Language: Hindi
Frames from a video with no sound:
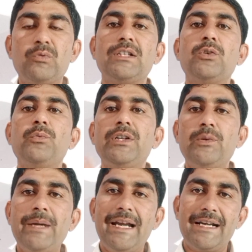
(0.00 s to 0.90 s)
तो वीडियो में
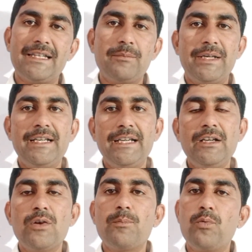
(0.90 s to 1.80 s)
एंड तक बने रहें
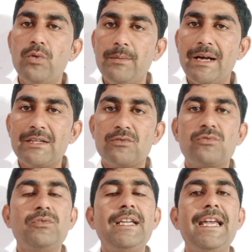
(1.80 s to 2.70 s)
पूरी बात
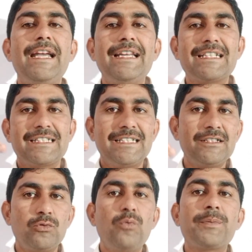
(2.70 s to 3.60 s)
सुने एडीएस एक्सचेंज
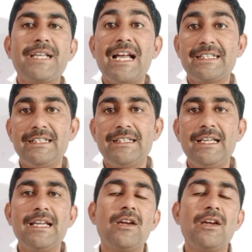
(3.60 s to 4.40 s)
ग्रुप क्या चीज़ है